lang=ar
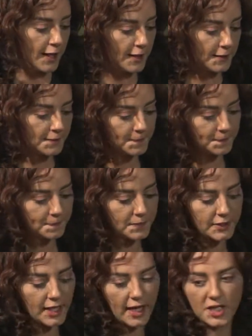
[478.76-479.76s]
ها
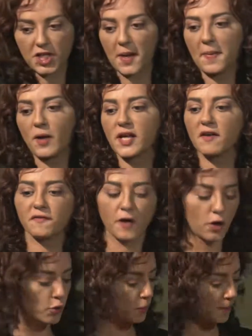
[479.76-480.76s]
يلا يا شباب عاوزه
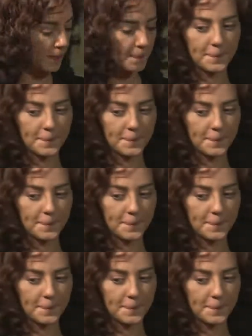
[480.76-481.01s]
افكاركم